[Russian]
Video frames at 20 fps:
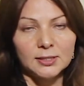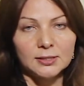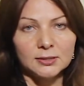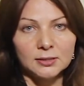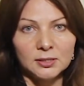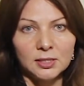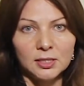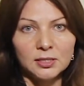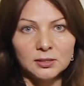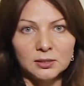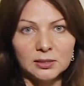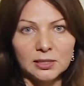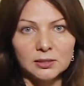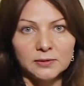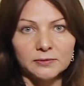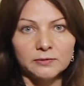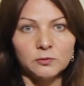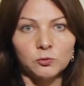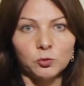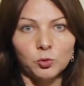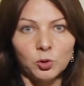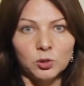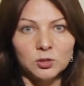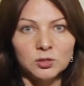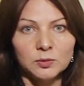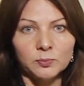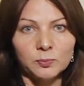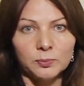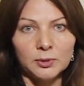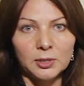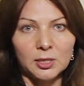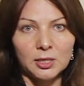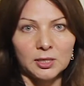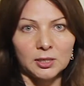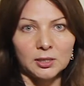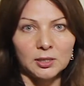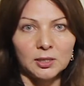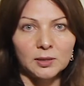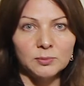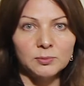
Сдать надо в двух экземплярах.